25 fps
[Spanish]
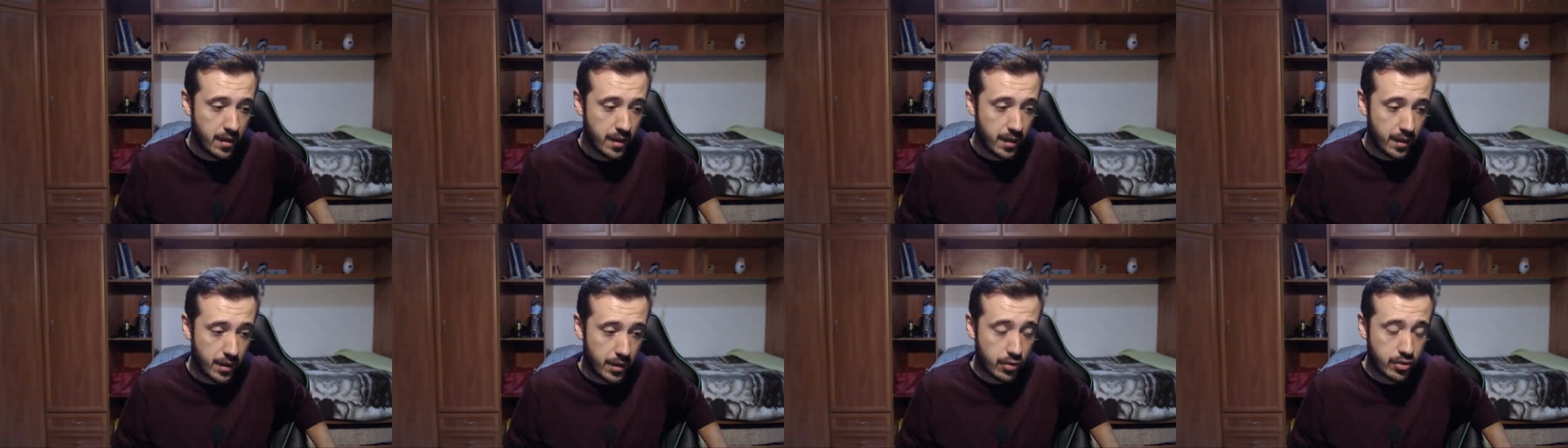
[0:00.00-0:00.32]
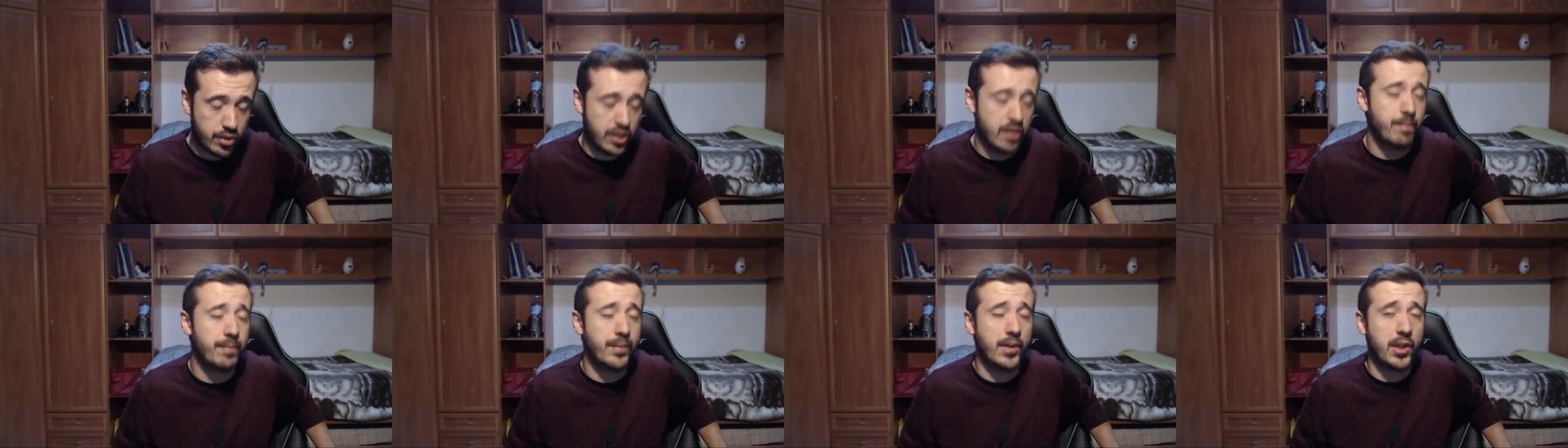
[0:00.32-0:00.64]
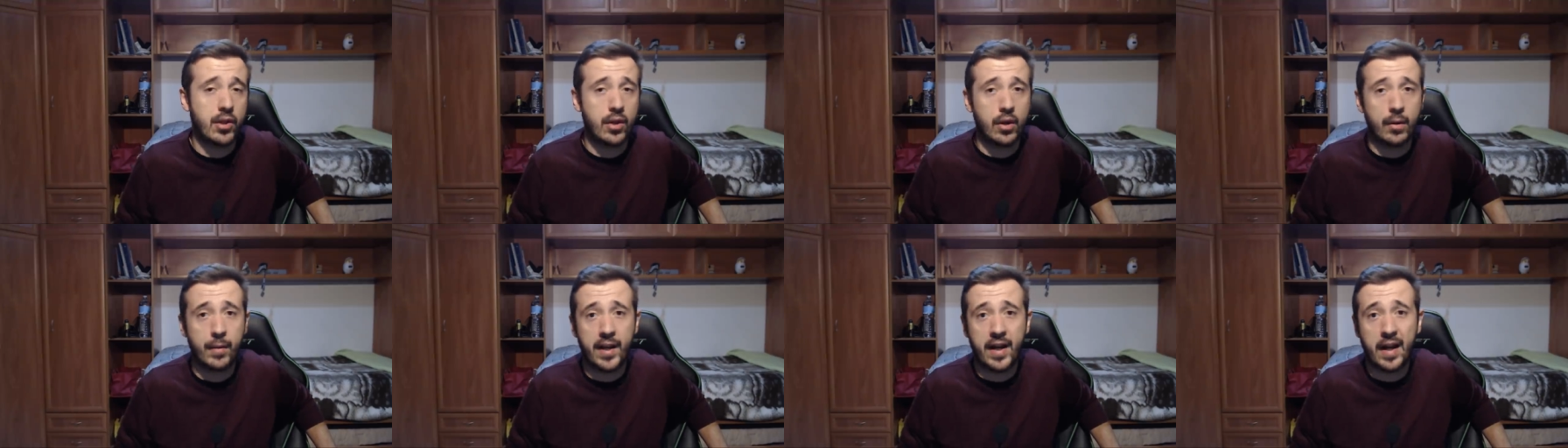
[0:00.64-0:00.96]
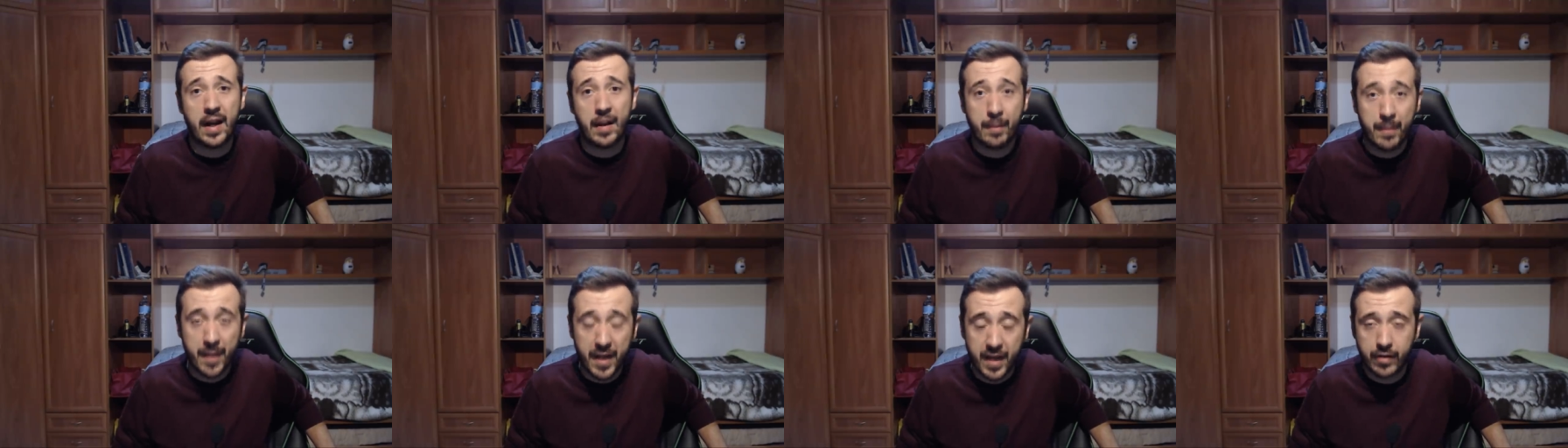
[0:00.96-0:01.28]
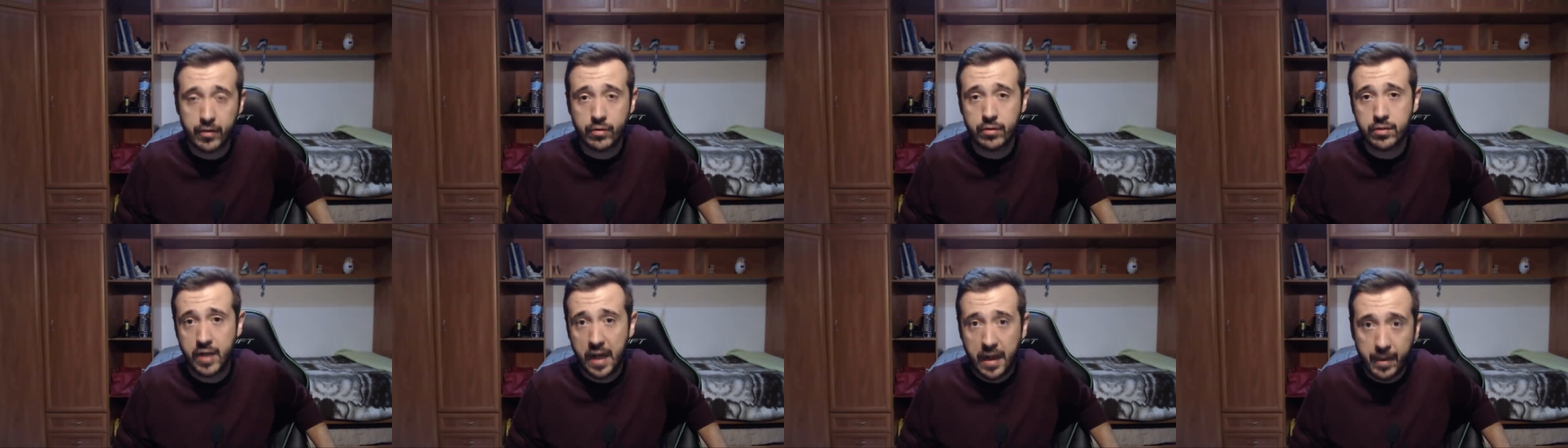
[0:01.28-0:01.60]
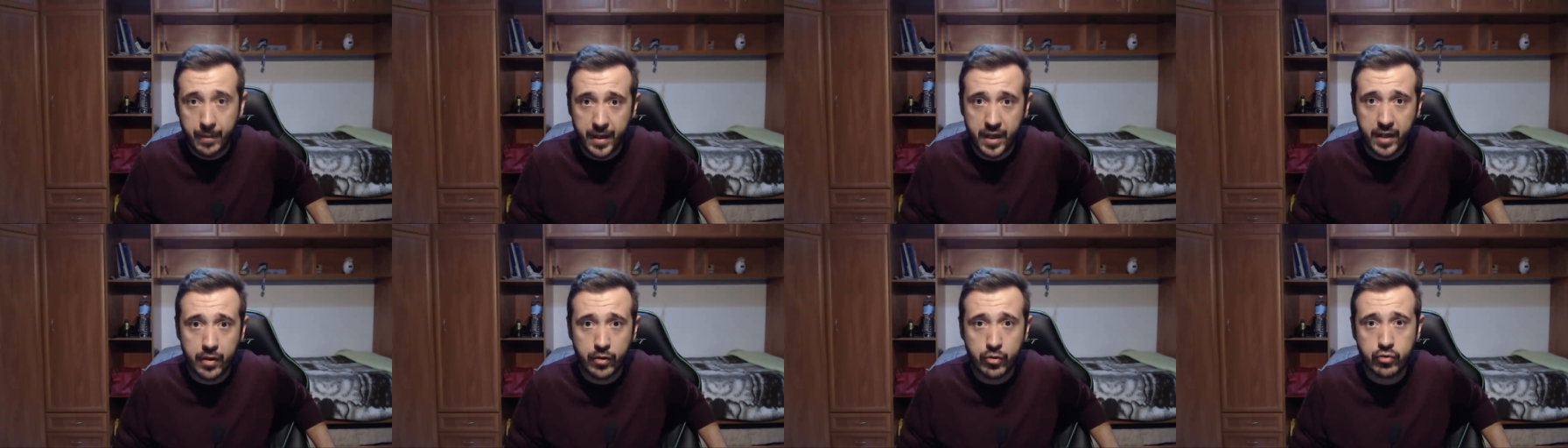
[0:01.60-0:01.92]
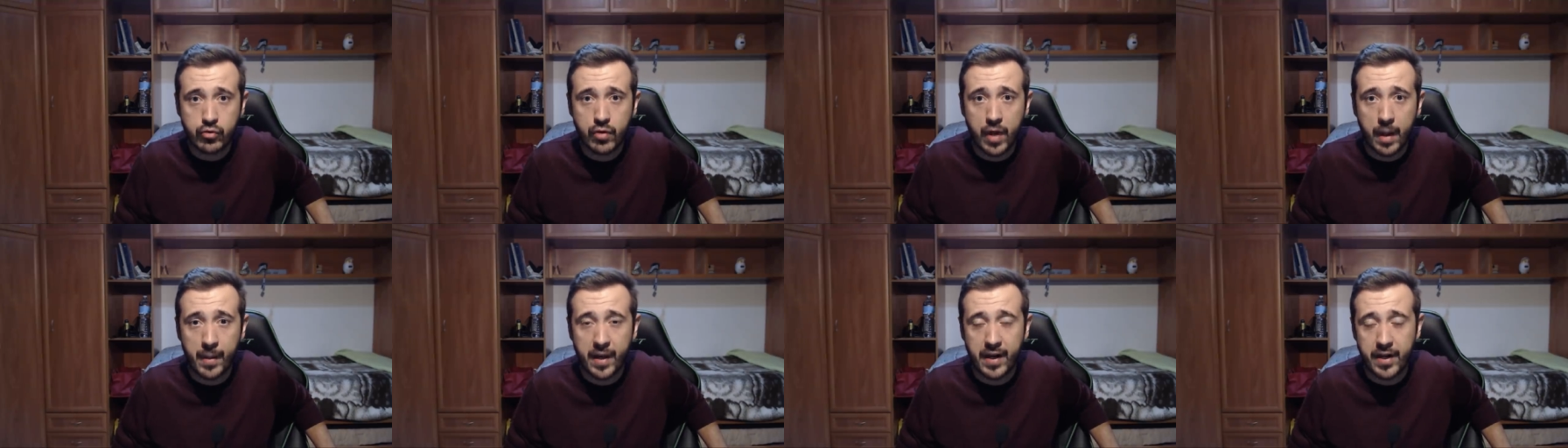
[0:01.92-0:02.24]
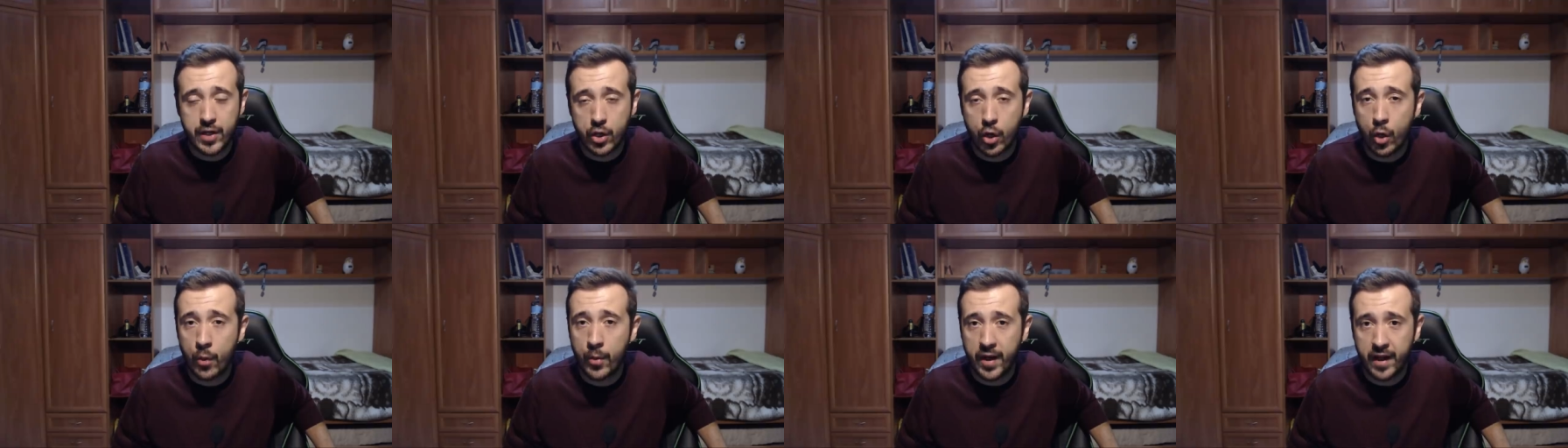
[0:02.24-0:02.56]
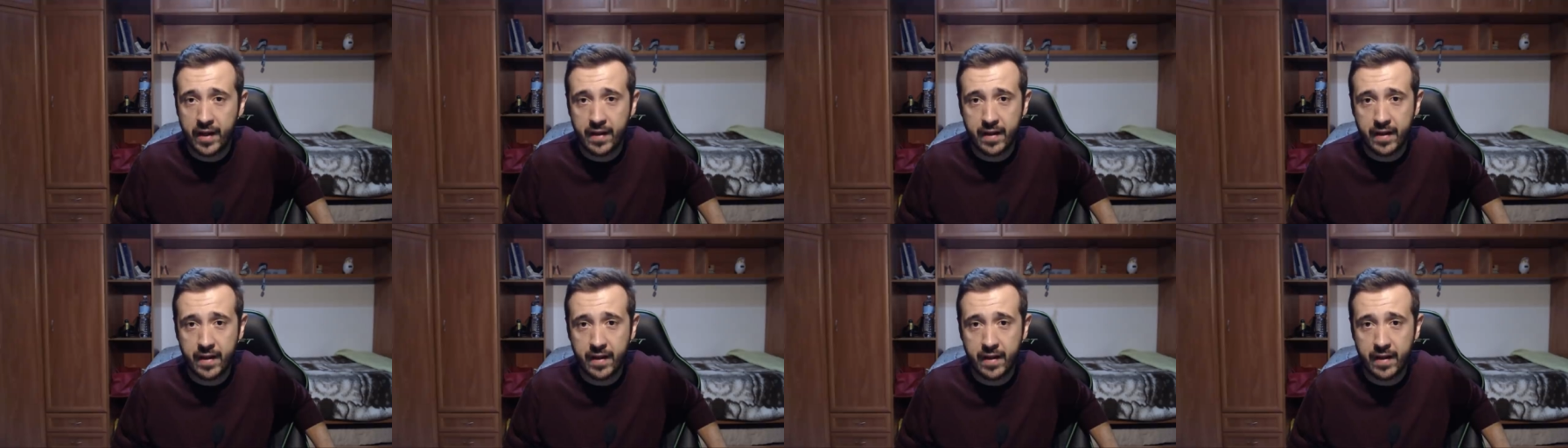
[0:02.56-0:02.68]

nos impidió ver al menos, al menos una maniobra